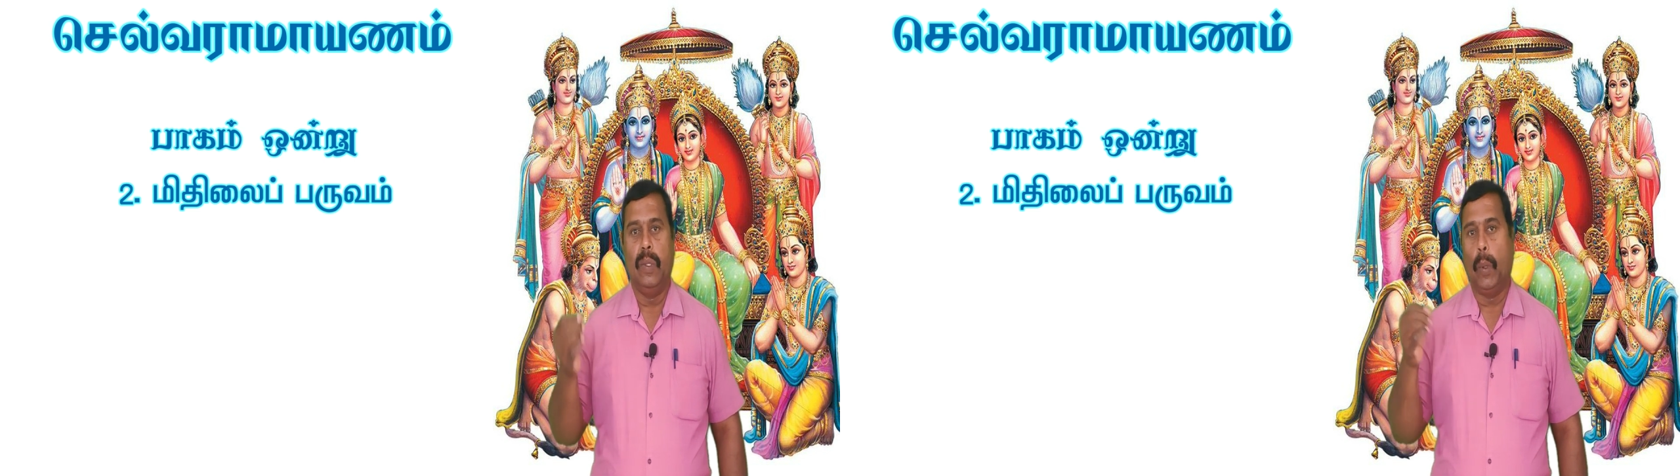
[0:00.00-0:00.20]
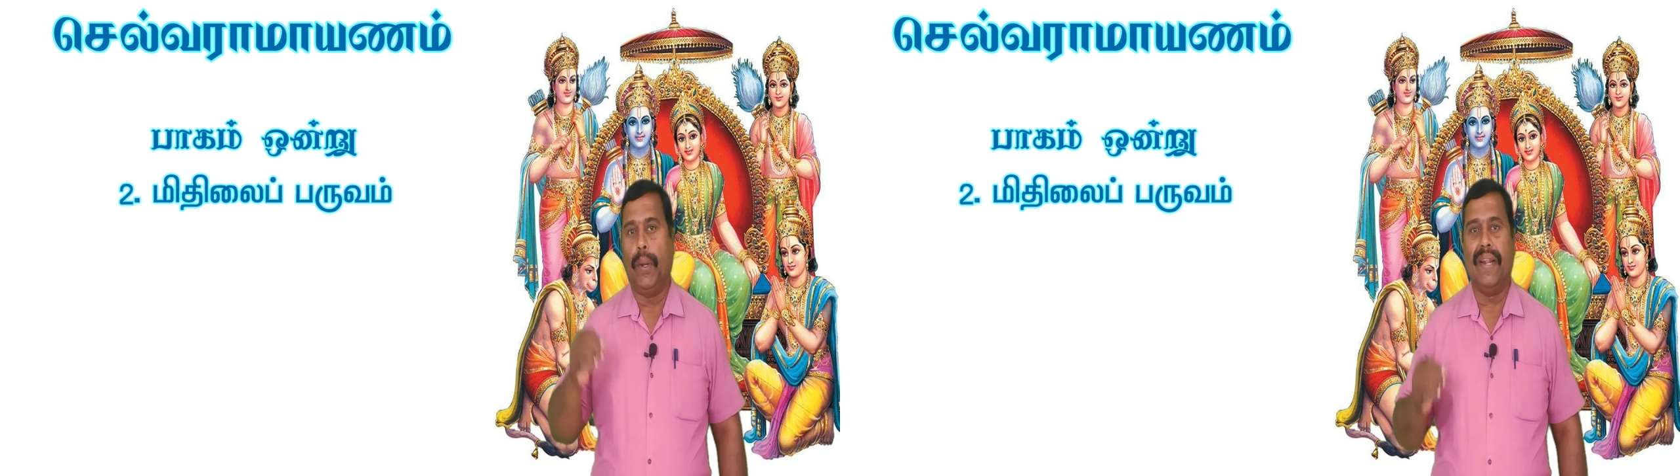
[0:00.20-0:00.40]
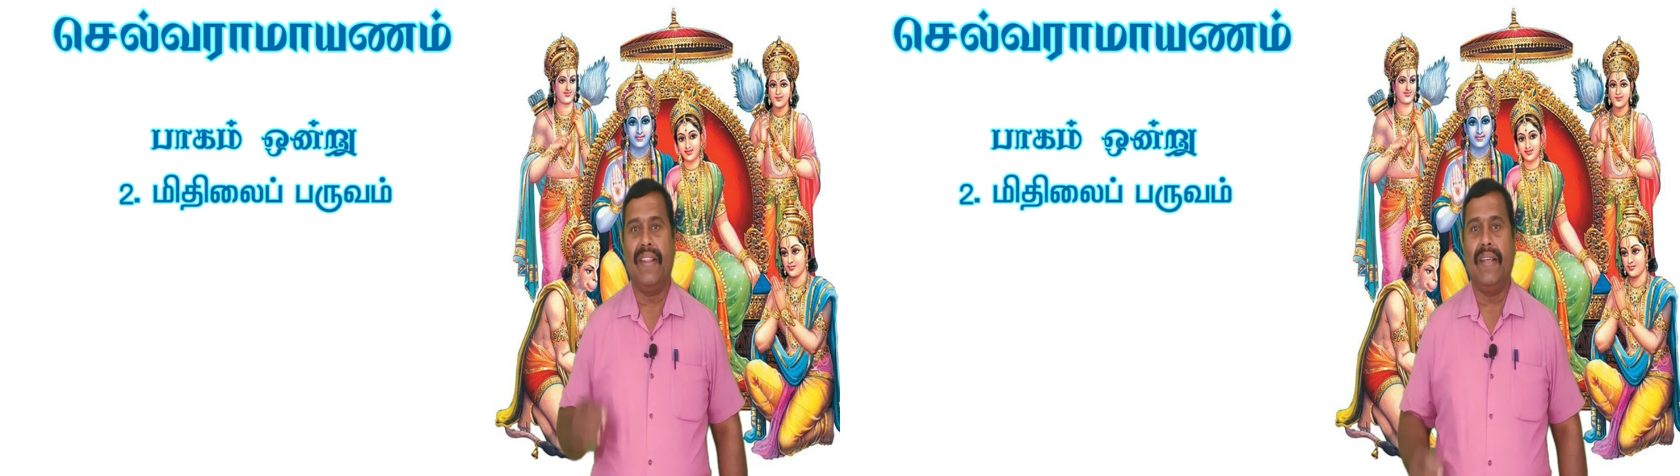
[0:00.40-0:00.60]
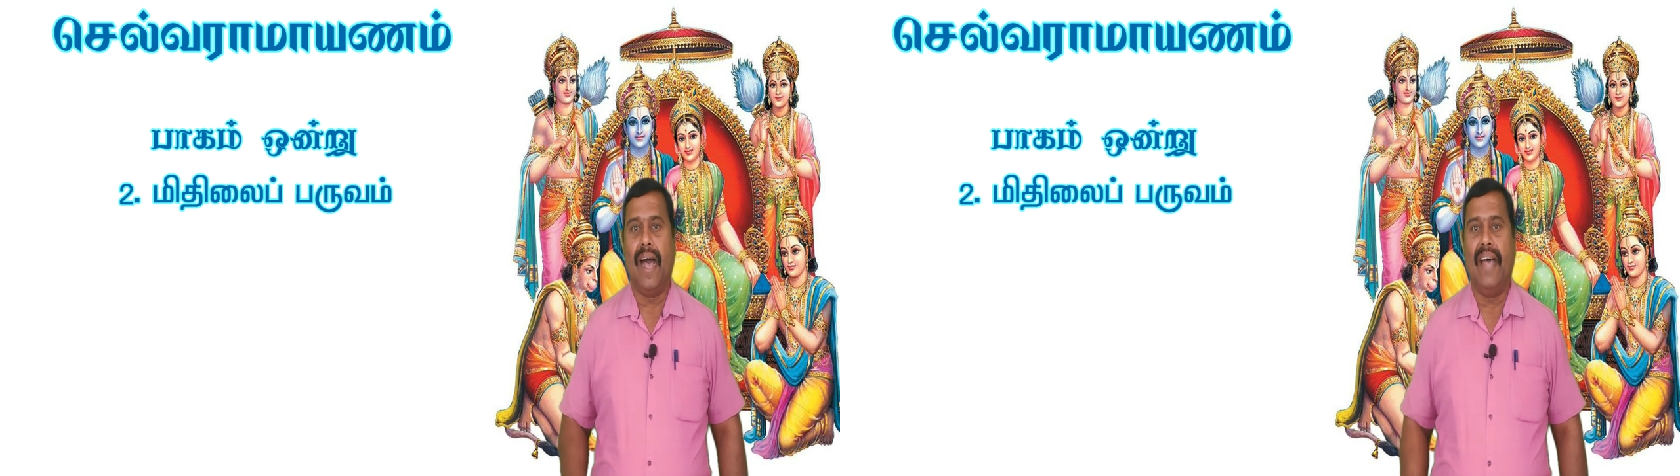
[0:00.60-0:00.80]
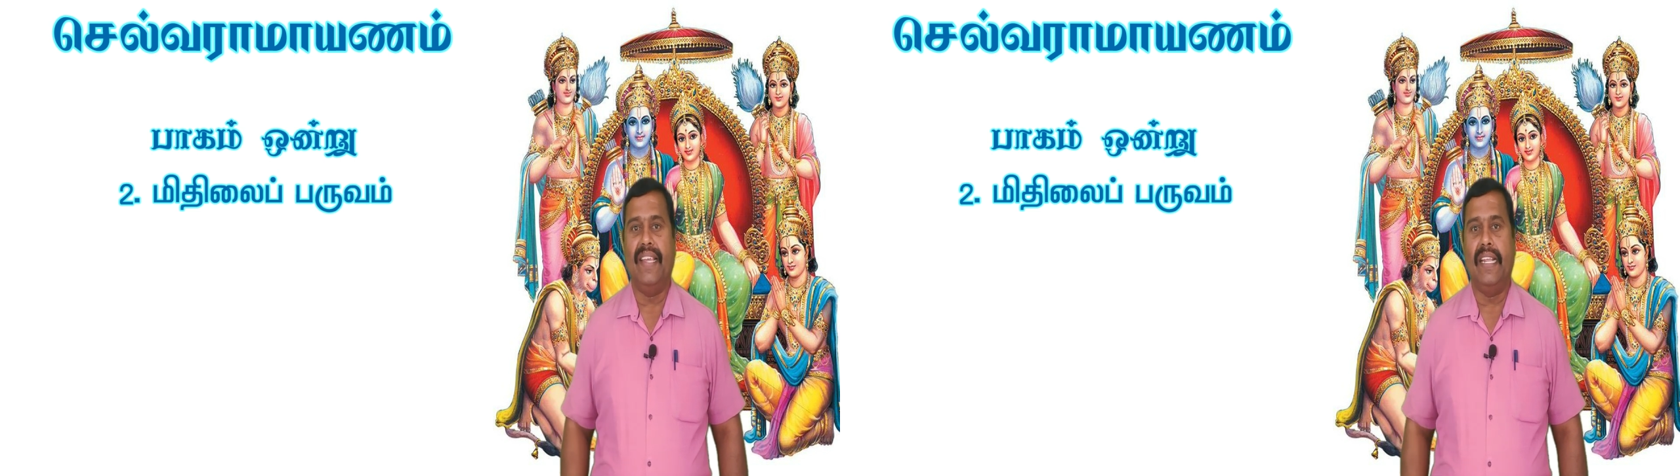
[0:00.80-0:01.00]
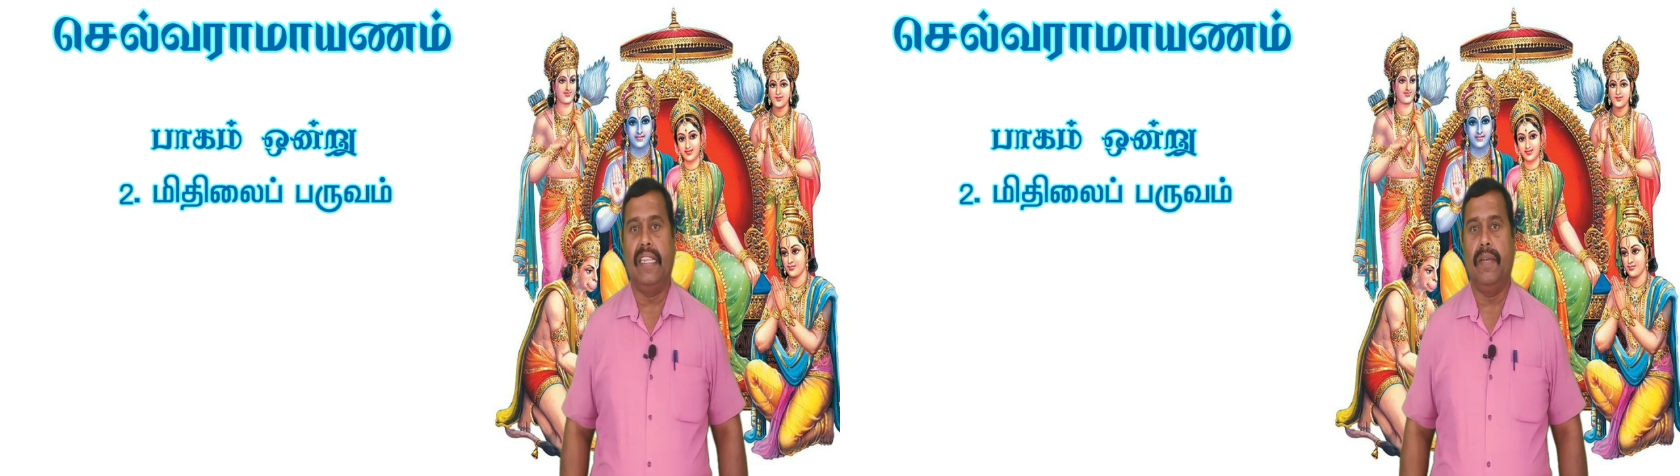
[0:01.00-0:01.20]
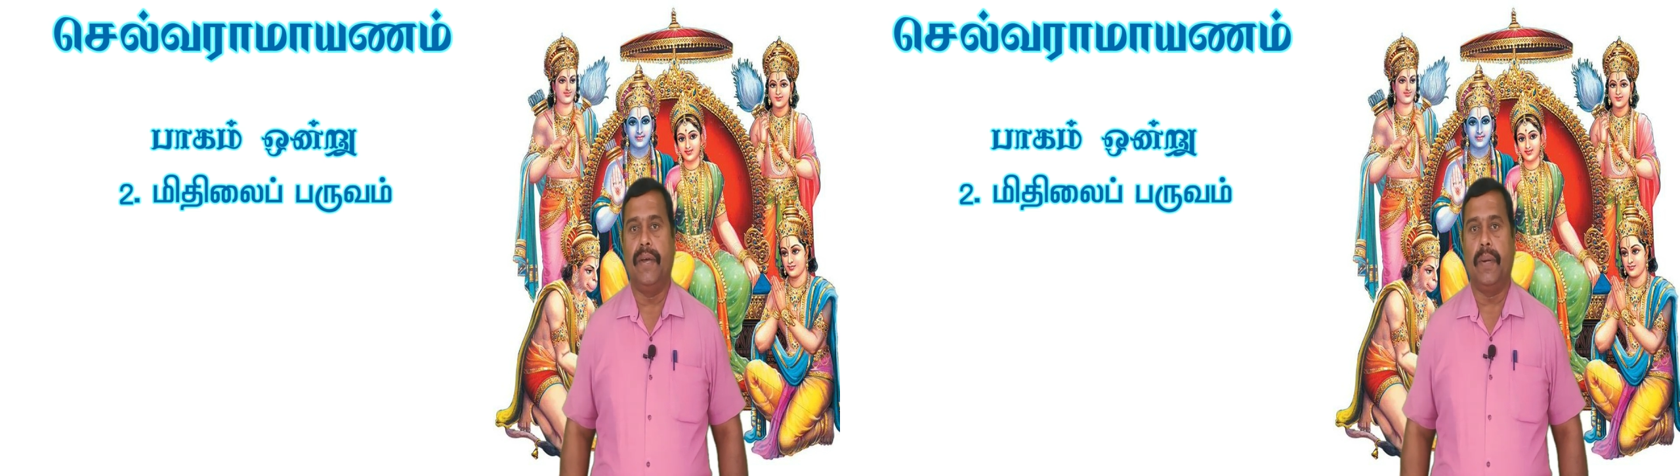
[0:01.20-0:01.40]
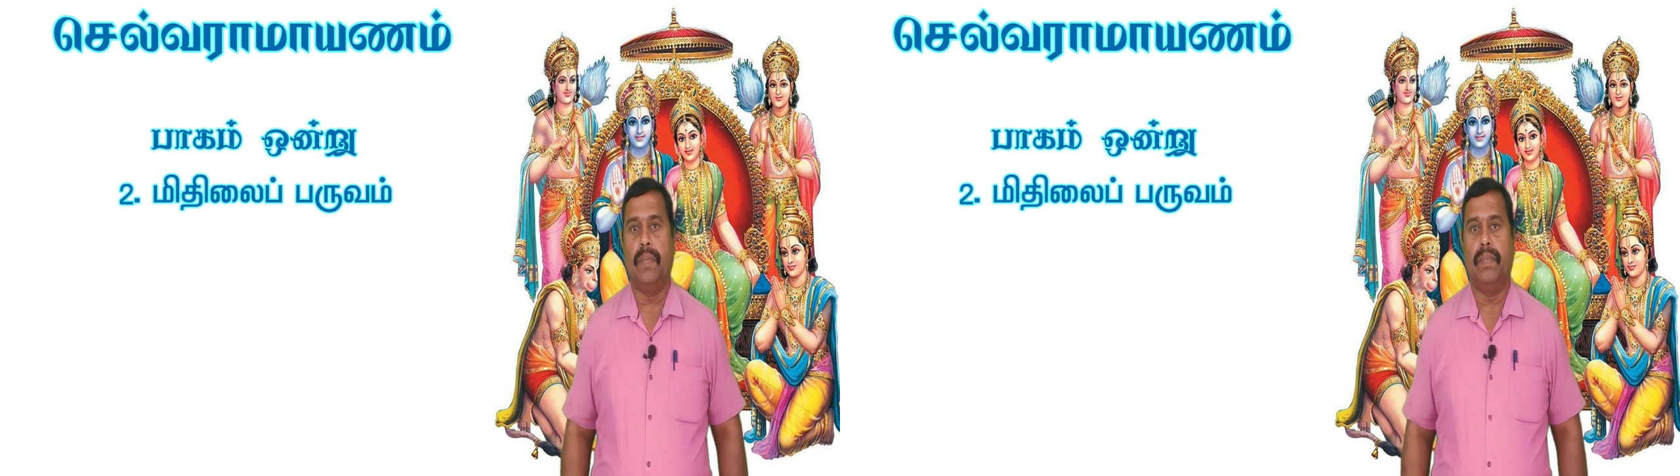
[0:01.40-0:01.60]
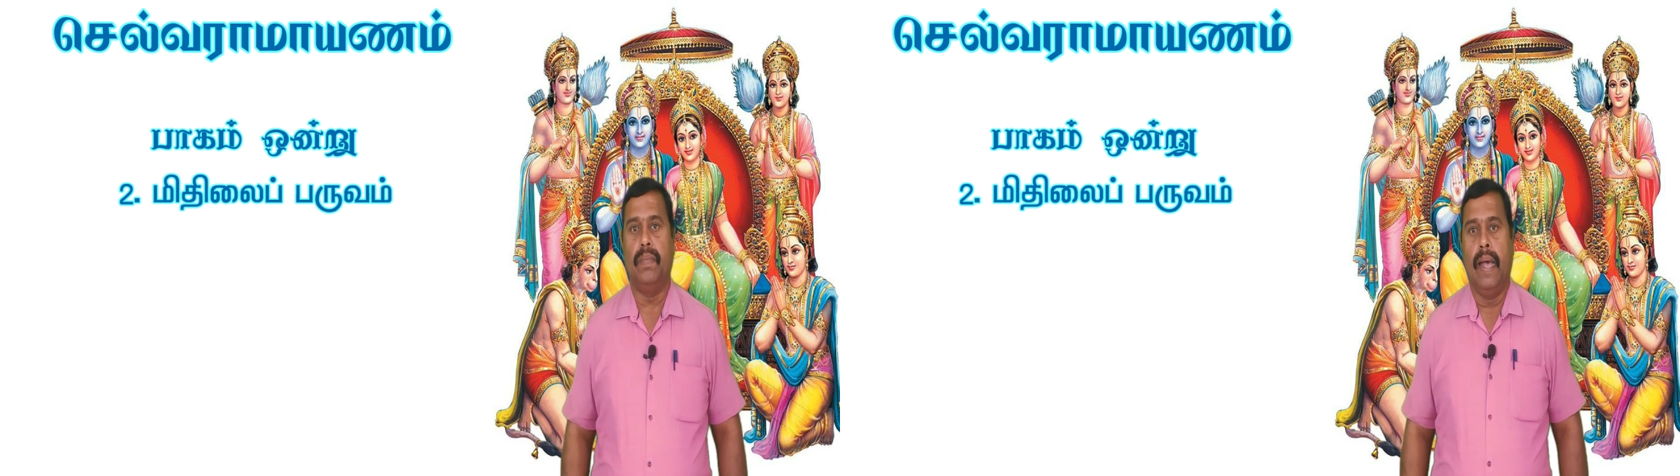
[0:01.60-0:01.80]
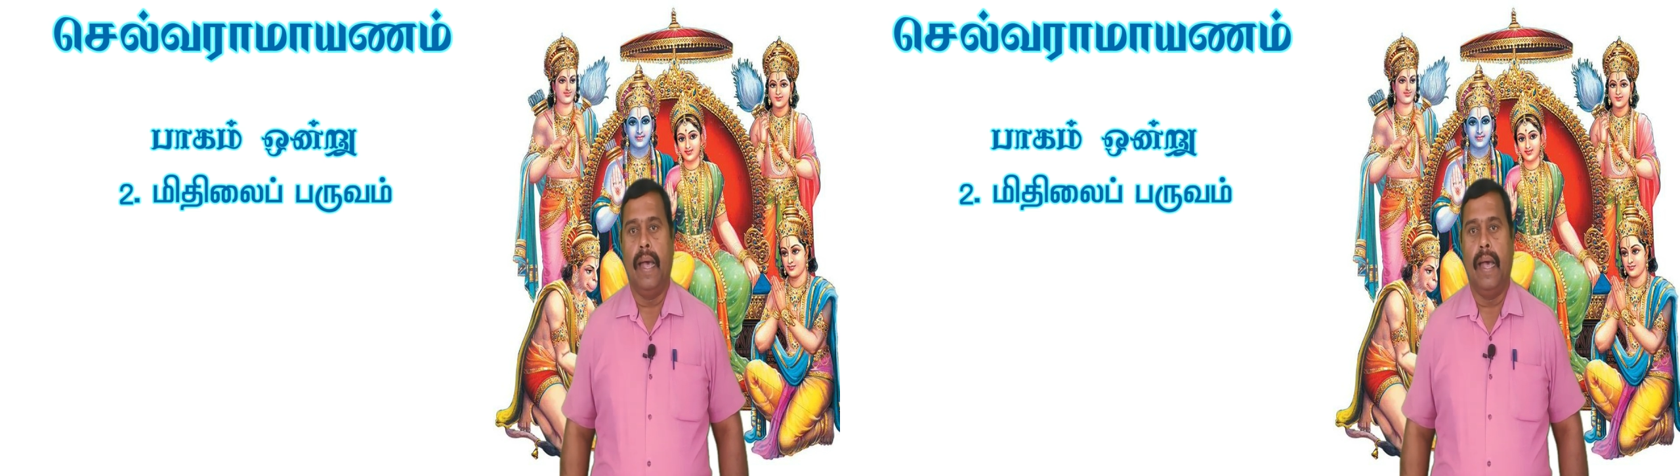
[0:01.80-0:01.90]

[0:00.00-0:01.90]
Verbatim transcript: தொடர்ந்து ஆதரித்து வரும்